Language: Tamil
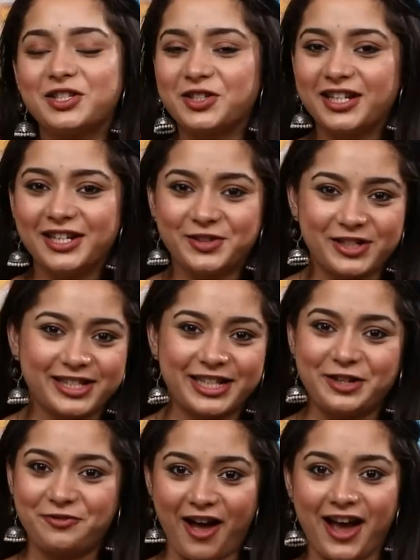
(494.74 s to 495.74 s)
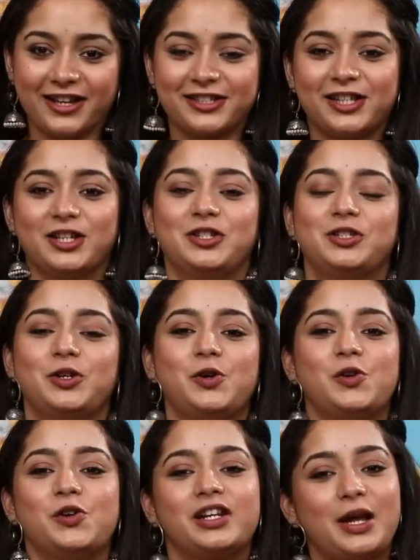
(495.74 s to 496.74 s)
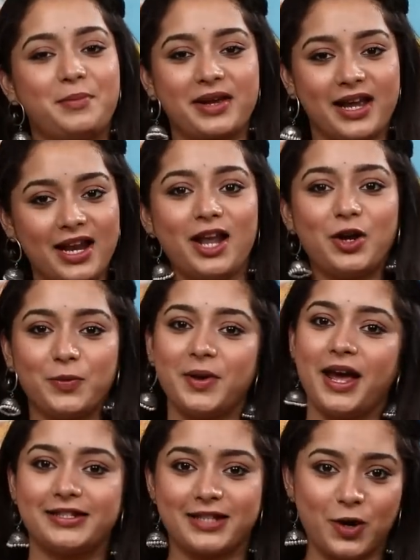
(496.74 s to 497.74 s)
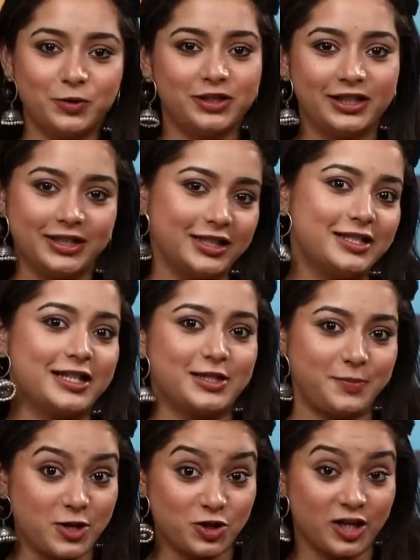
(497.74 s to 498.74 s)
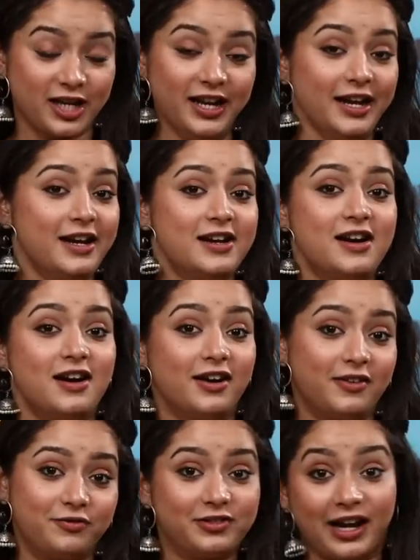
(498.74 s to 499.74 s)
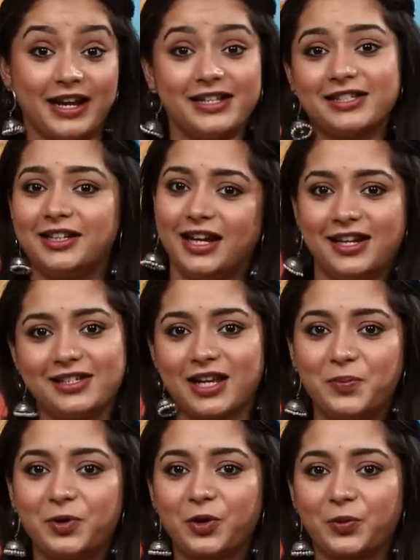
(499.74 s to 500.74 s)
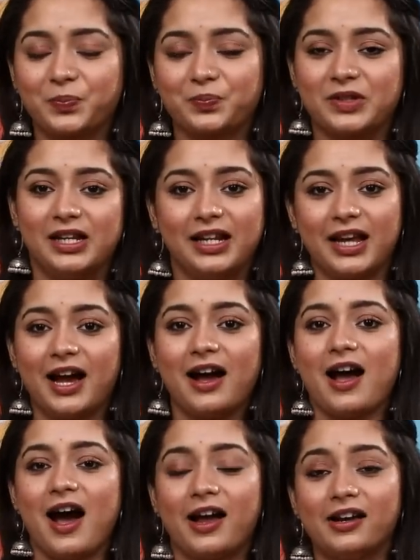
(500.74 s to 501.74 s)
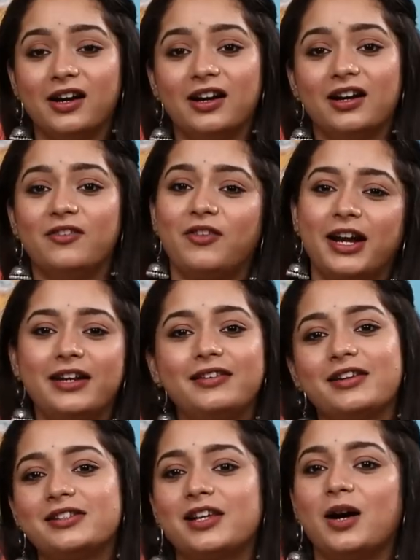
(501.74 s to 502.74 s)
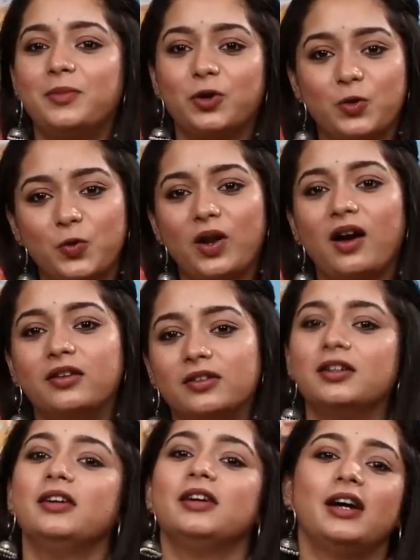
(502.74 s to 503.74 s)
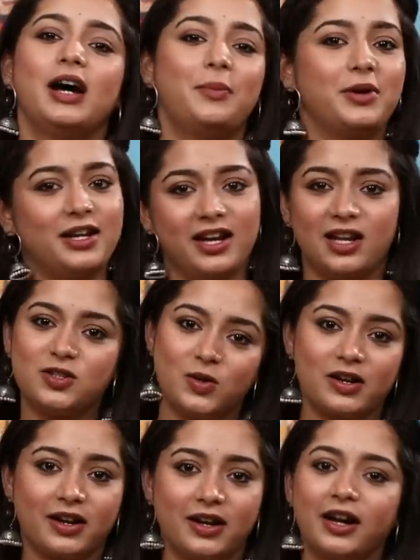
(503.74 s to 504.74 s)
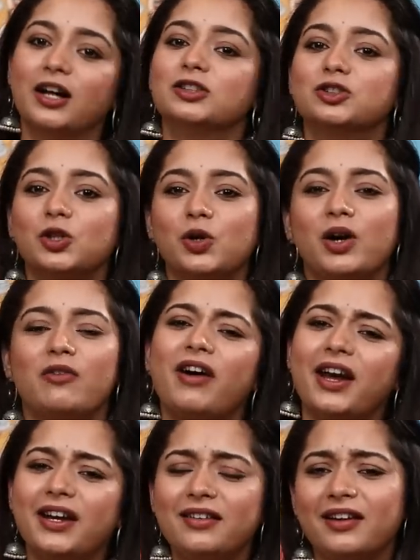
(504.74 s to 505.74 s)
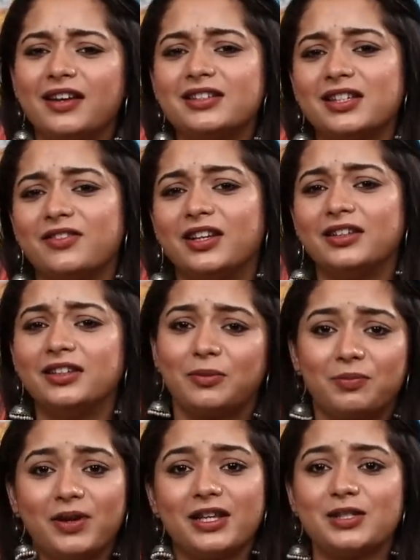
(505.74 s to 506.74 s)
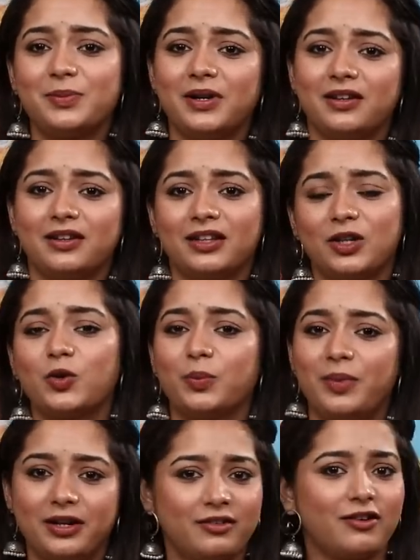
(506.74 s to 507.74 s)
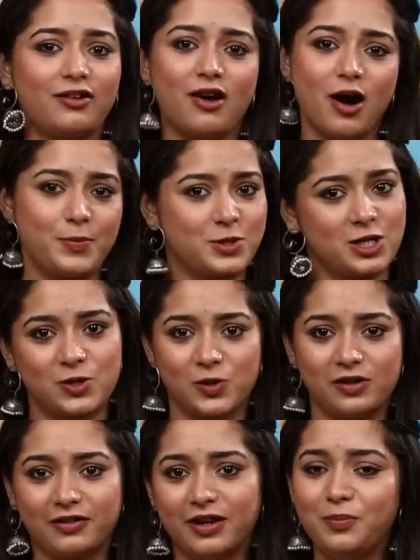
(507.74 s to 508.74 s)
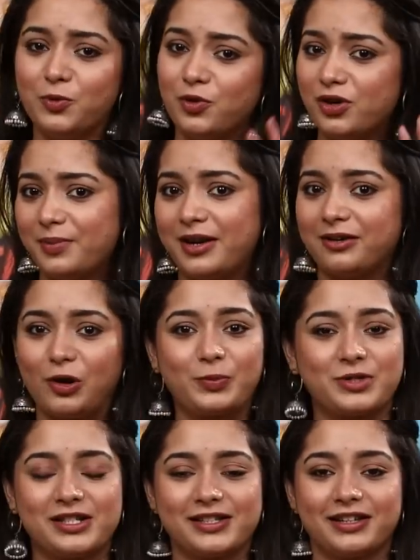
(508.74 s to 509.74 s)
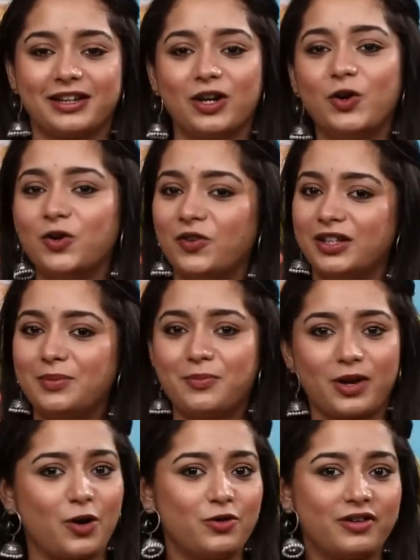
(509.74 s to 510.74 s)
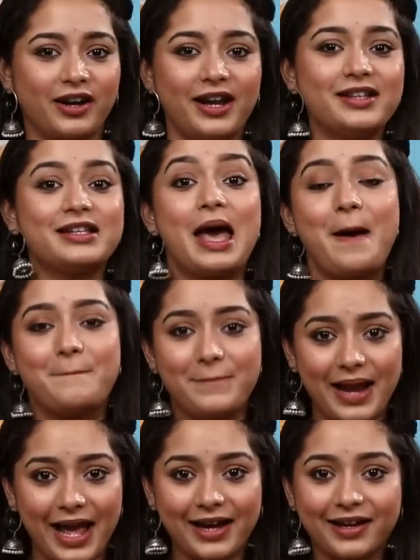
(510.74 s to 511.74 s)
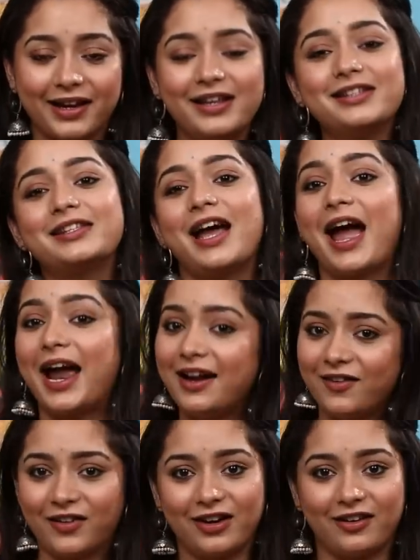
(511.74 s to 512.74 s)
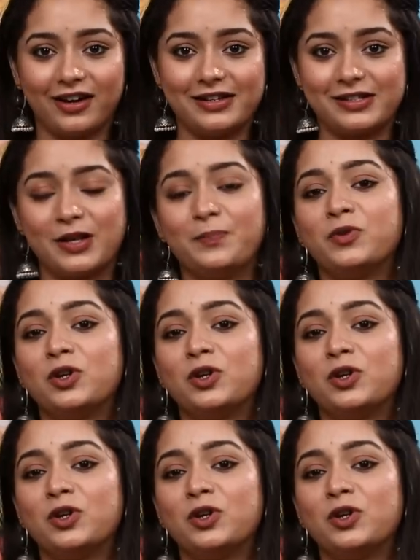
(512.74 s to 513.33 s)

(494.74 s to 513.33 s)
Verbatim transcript: கிச்சன் இன்ட்ரெஸ்டிங் ஃபேக்ட்ஸ் ஸோ நம்ம எல்லாருமே சவுத் இந்தியன்ஸ் எஸ்பெஷலி ரைஸ் டெய்லி சாப்பிட்றோம் இல்லையா ஆனால் ஒயிட் ரைஸ் சாப்பிடக்கூடாது அப்படின்னு எல்லாம் சொல்கிறாங்க ஸோ ஒயிட் ரைஸை வந்து ரிப்ளேஸ் பண்ணுறதுக்கு ஒரு பெட்டரான ஆப்ஷன் சொல்கிறேன் மூணு பெட்டர் ஆப்ஷன்ஸ் இருக்குது ஒன்று வந்து ப்ரௌன் ரைஸ் பிளாக் ரைஸ் அண்ட் ரெட் ரைஸ்